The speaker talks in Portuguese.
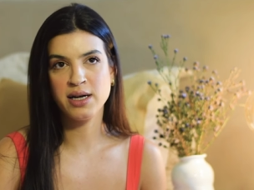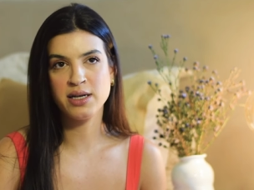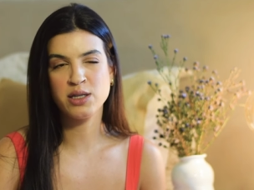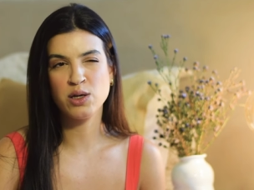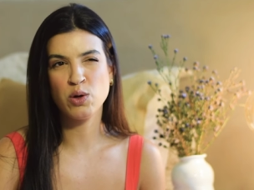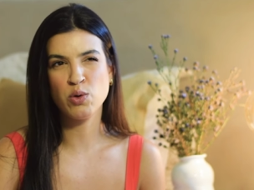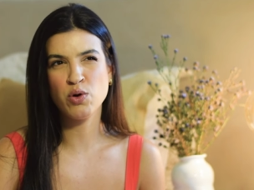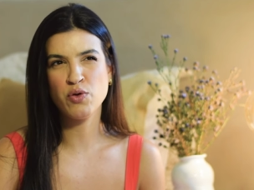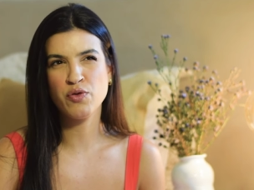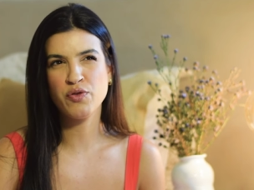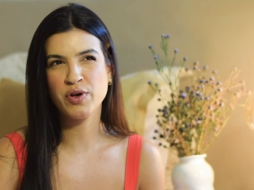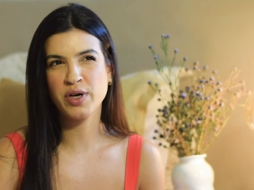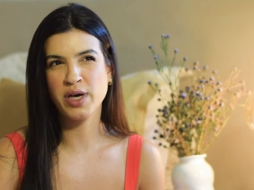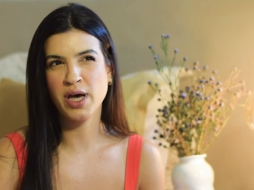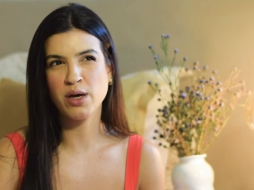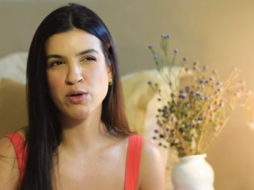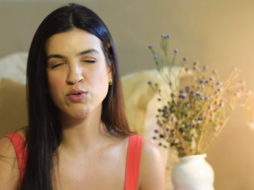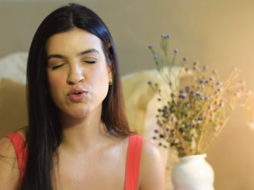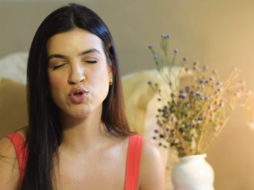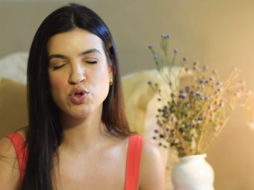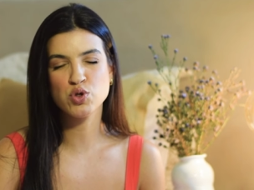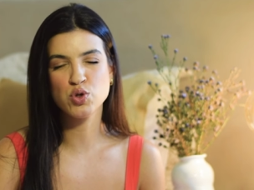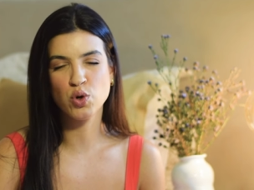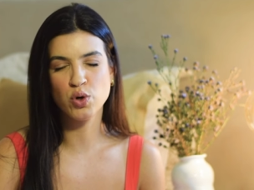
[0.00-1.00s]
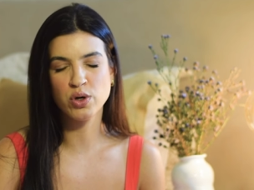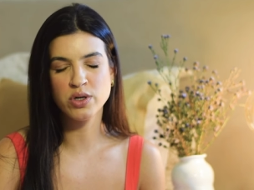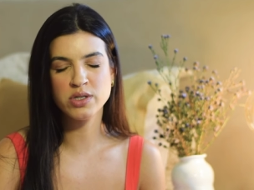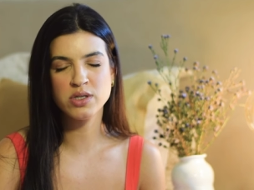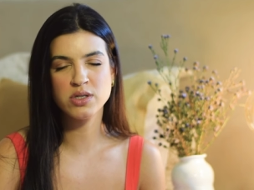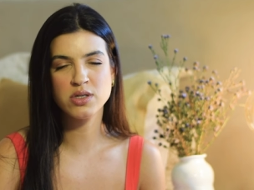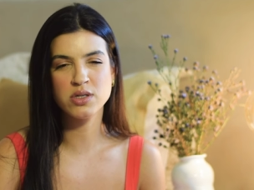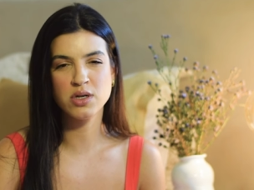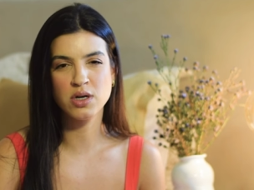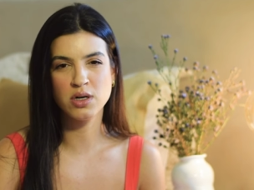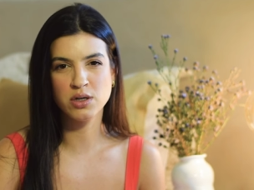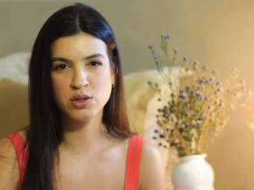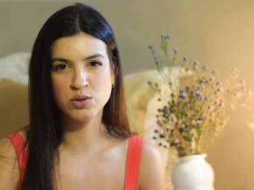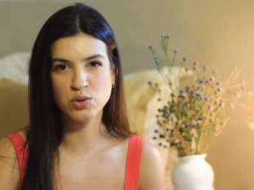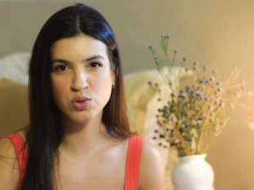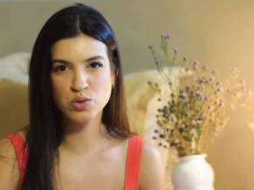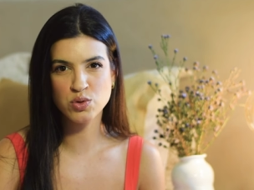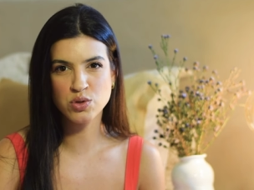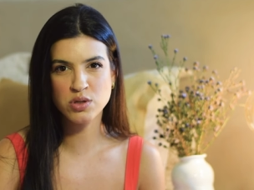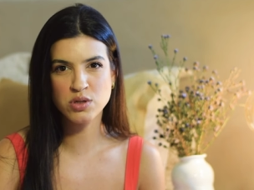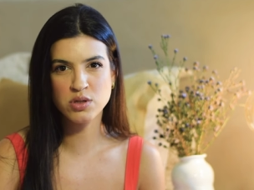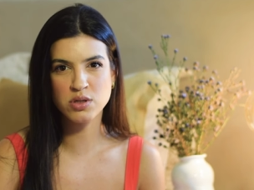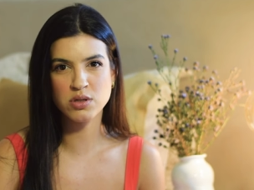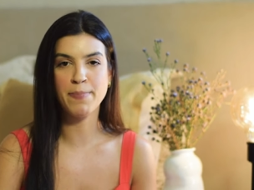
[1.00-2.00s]
Então eu fiquei uns dois
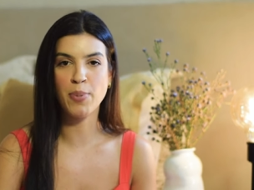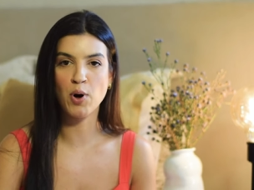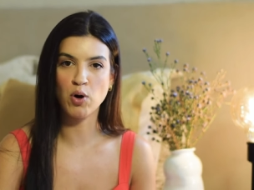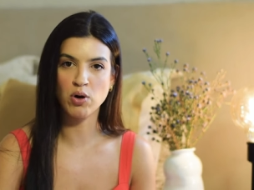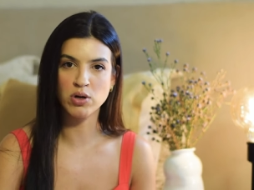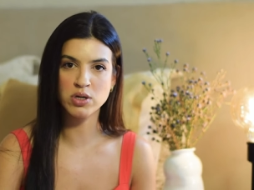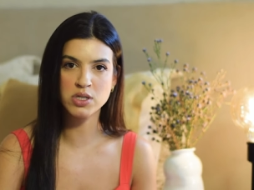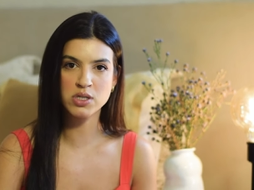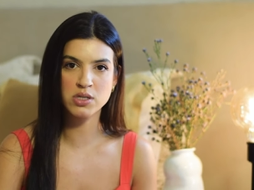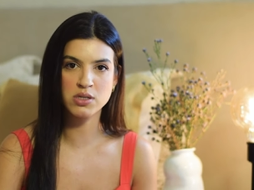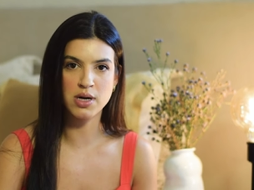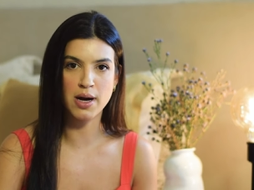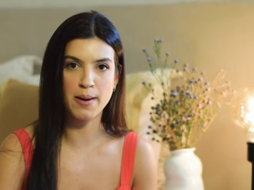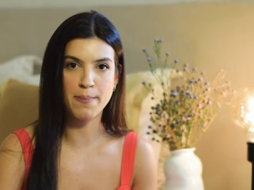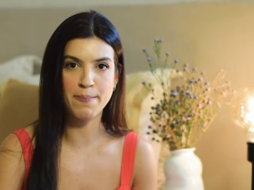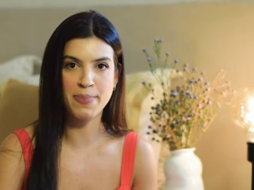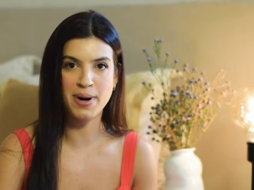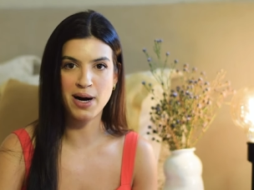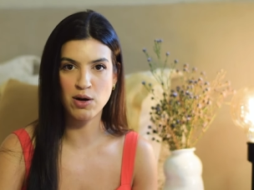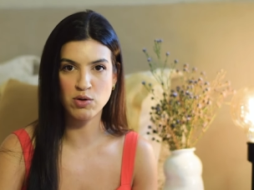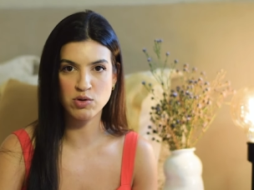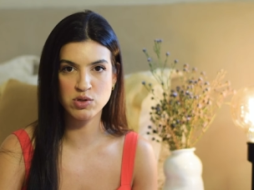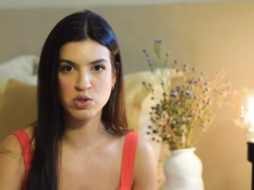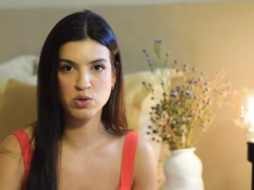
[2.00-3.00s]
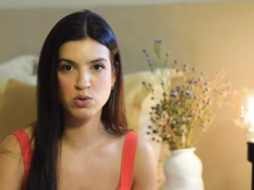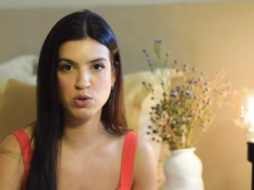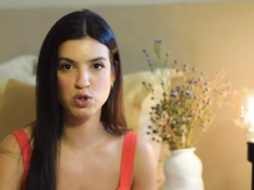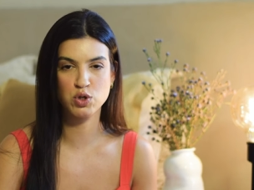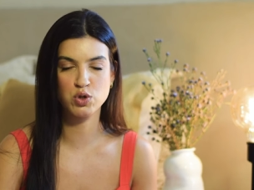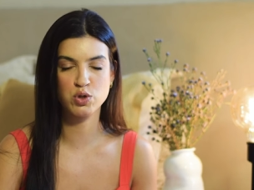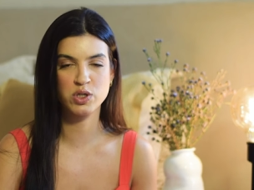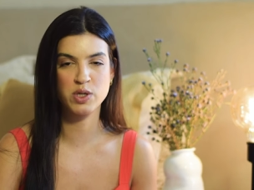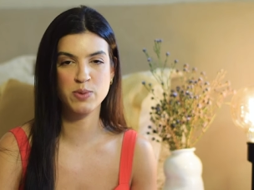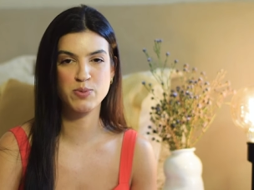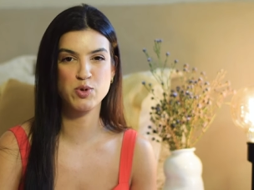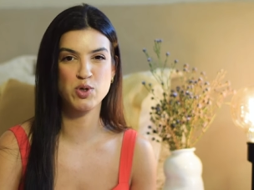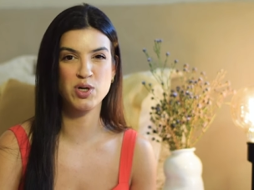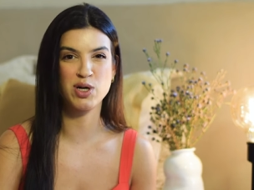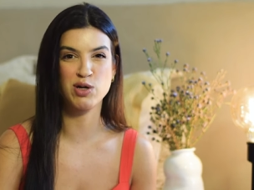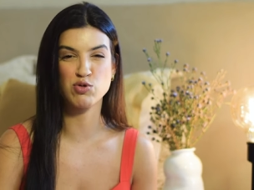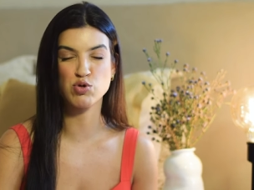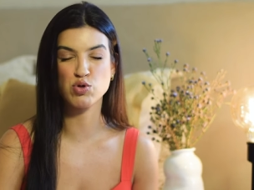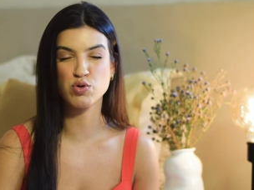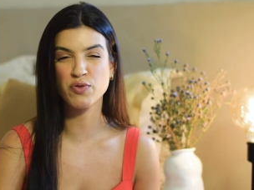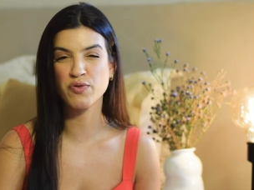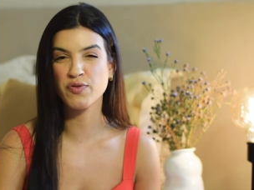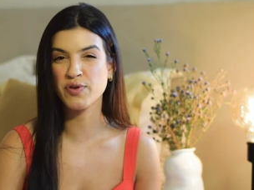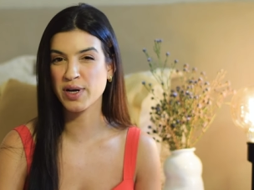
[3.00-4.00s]
anos pós a pausa do anticoncepcional
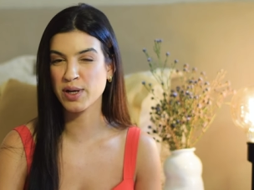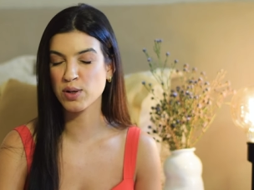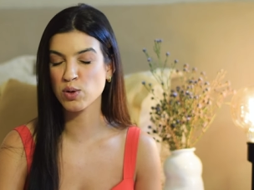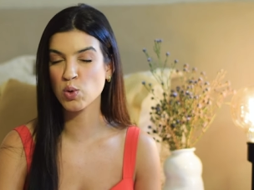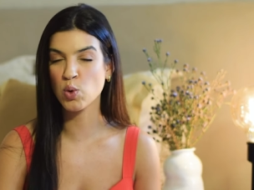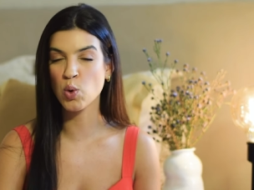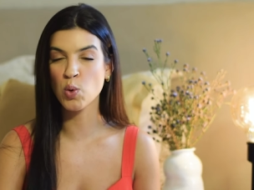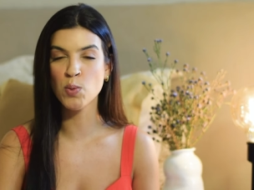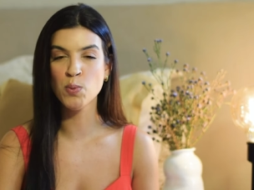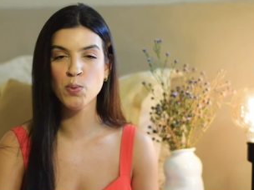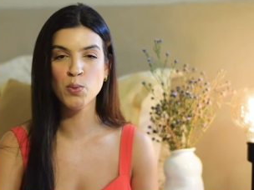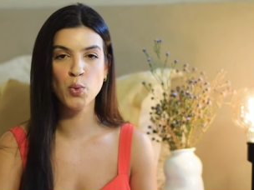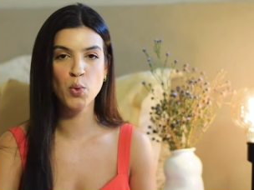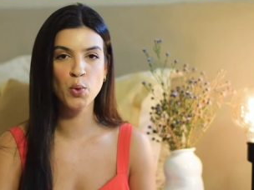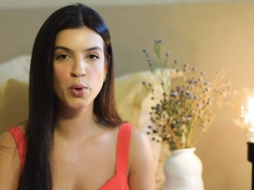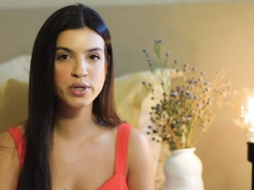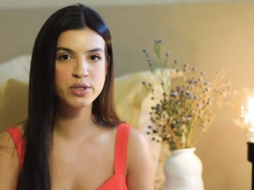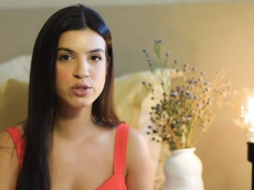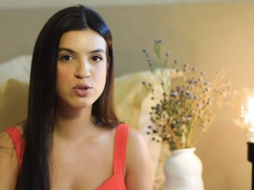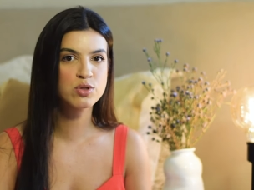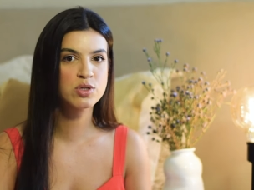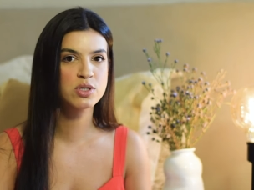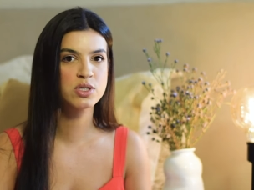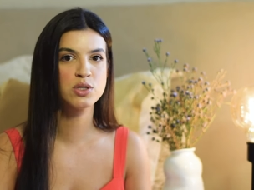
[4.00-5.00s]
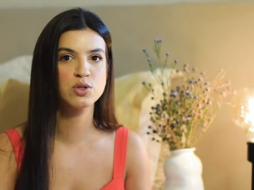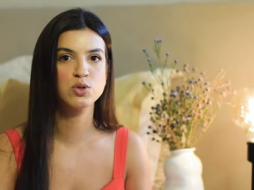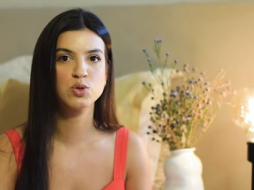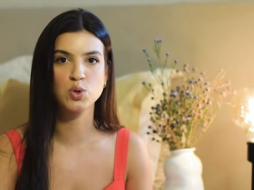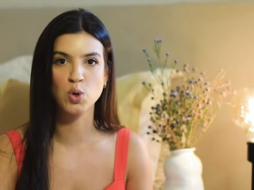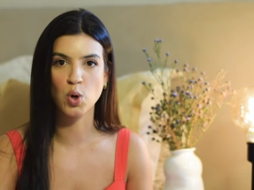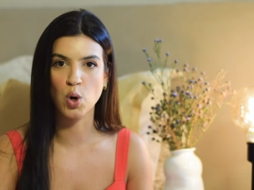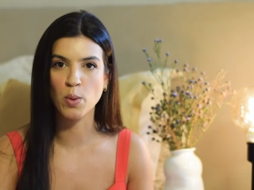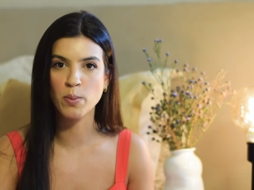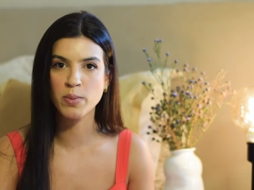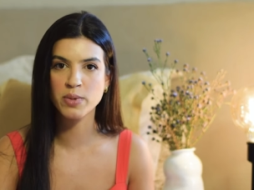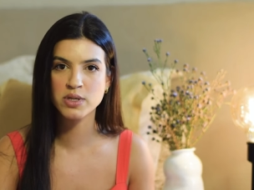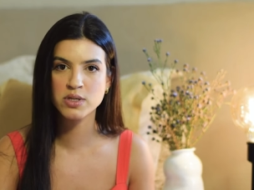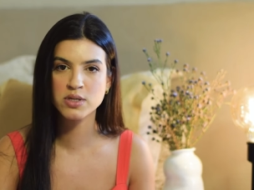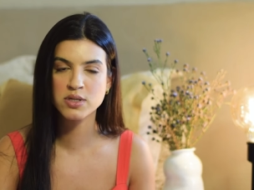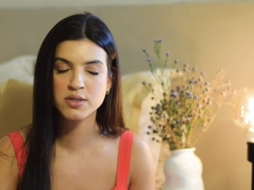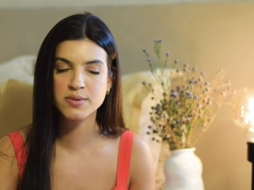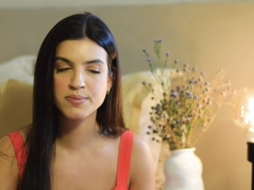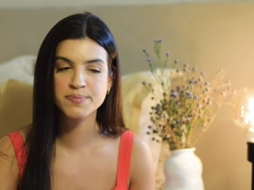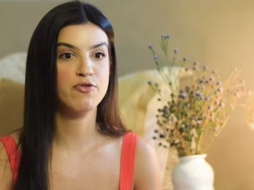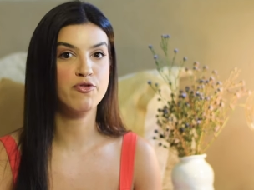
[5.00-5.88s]
sofrendo com muitos sintomas